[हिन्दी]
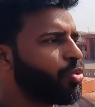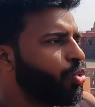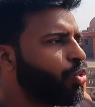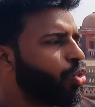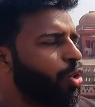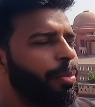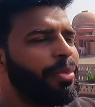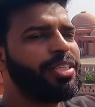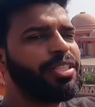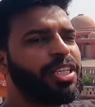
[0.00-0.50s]
तो
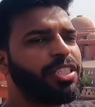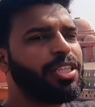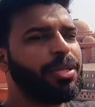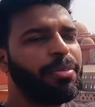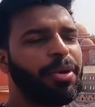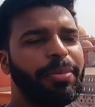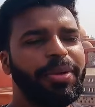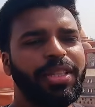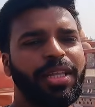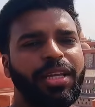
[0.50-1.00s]
कमेंट
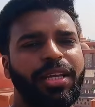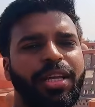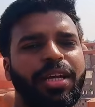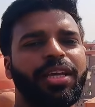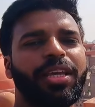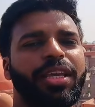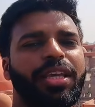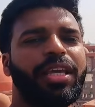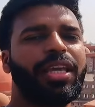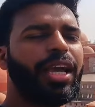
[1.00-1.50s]
सेक्शन में
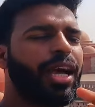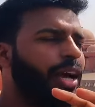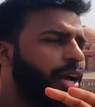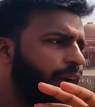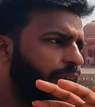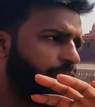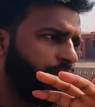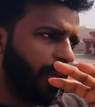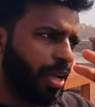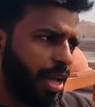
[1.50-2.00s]
बताइएगा कि क्या
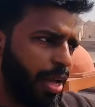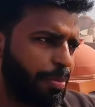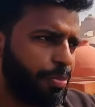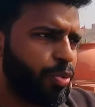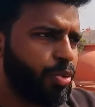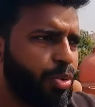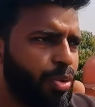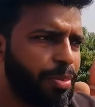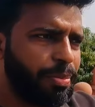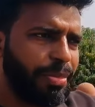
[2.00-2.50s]

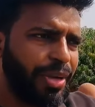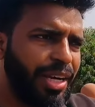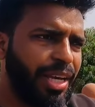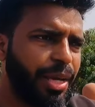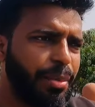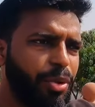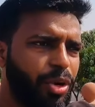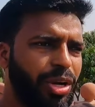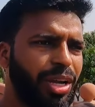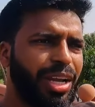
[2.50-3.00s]
आपको
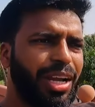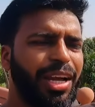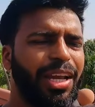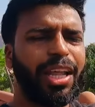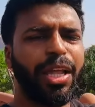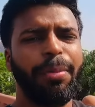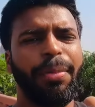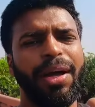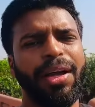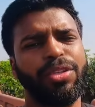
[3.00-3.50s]
मीडिया मोड
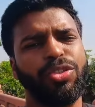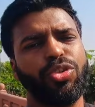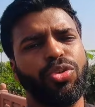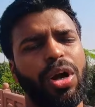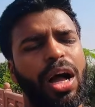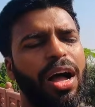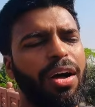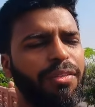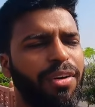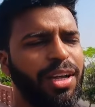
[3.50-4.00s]
लगाने के बाद जो
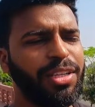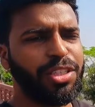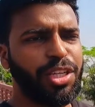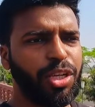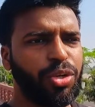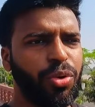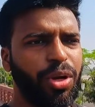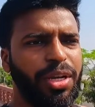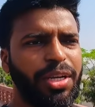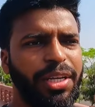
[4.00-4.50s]
आवाज़
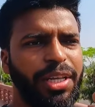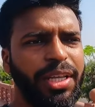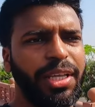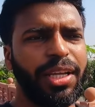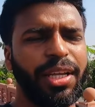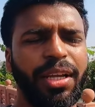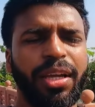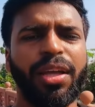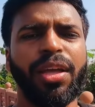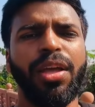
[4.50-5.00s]
की क्वालिटी
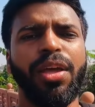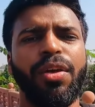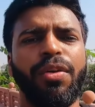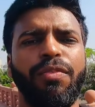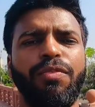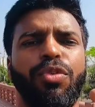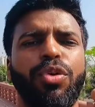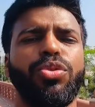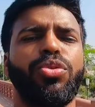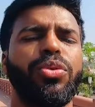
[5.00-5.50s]
है
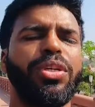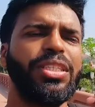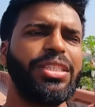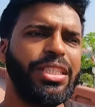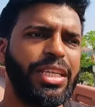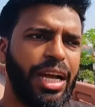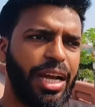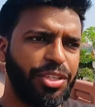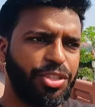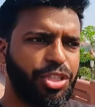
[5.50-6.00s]
वो थोड़ी
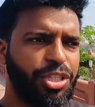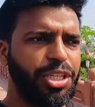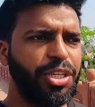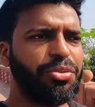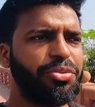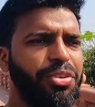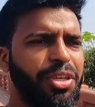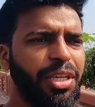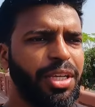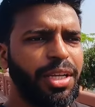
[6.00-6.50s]
सी अच्छी
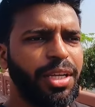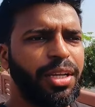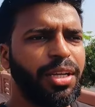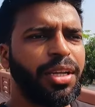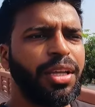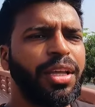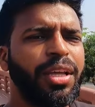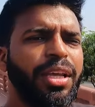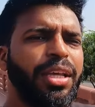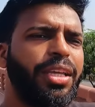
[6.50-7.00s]
हुई है
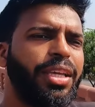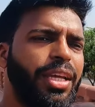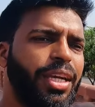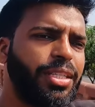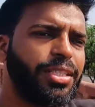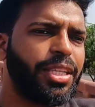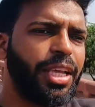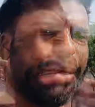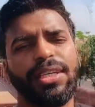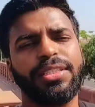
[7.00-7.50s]

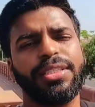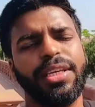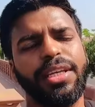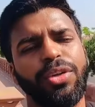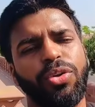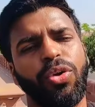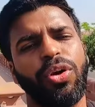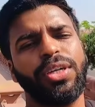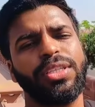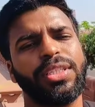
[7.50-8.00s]
या जैसे
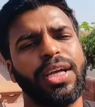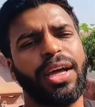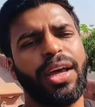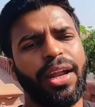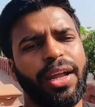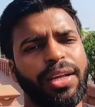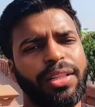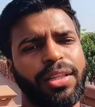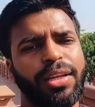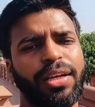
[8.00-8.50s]
नॉइज़ आ
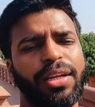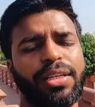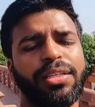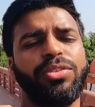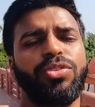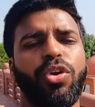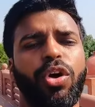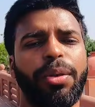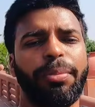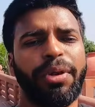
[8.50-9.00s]
रहा था
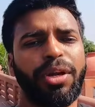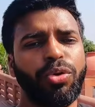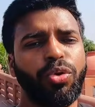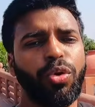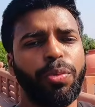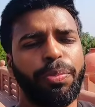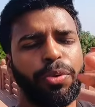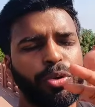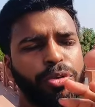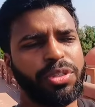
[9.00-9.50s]
नॉर्मल
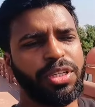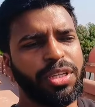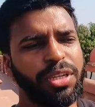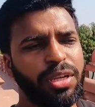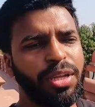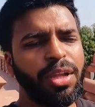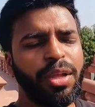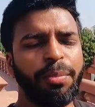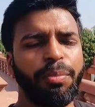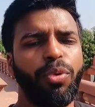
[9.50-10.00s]
गोप्रो से
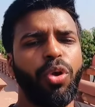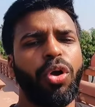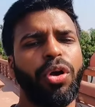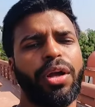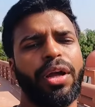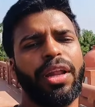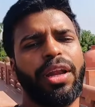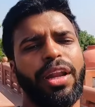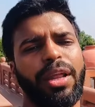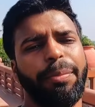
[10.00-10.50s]

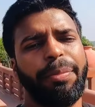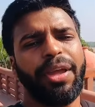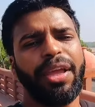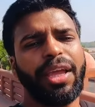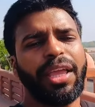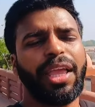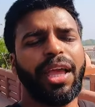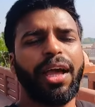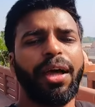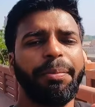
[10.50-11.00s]
ब्लॉक करने
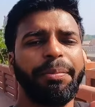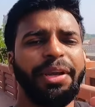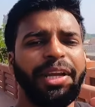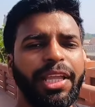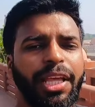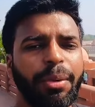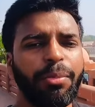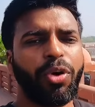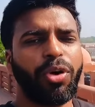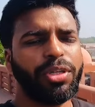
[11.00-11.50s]
पे क्या
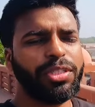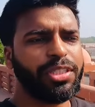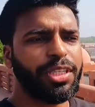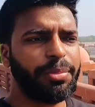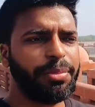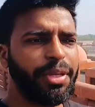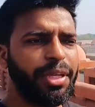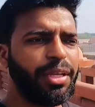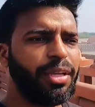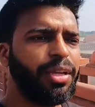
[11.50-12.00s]
मीडिया मोड
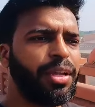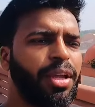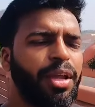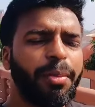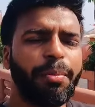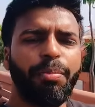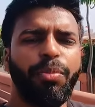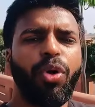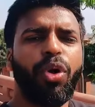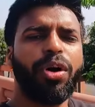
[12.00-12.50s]
से भी
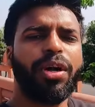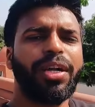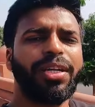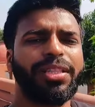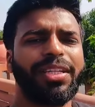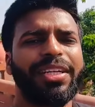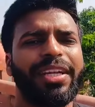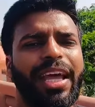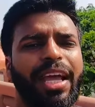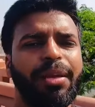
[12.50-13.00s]
ब्लॉक
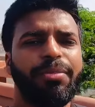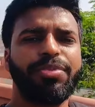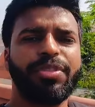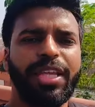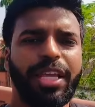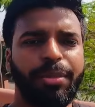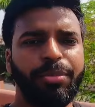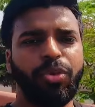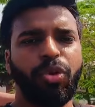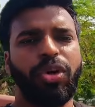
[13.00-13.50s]
करते टाइम
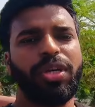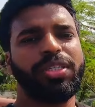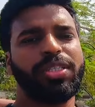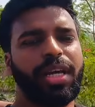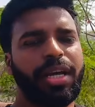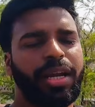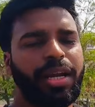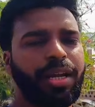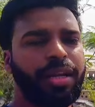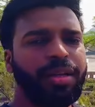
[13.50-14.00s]
सेम
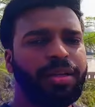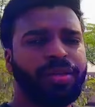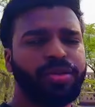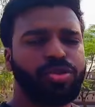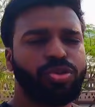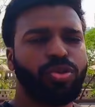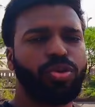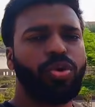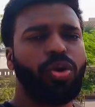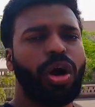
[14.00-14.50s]
नॉइज़ आ रहा है
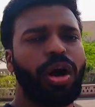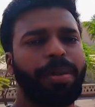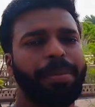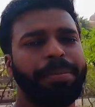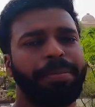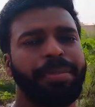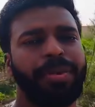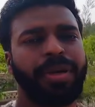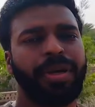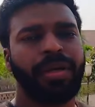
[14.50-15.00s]
सो so,
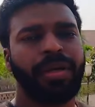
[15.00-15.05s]
आप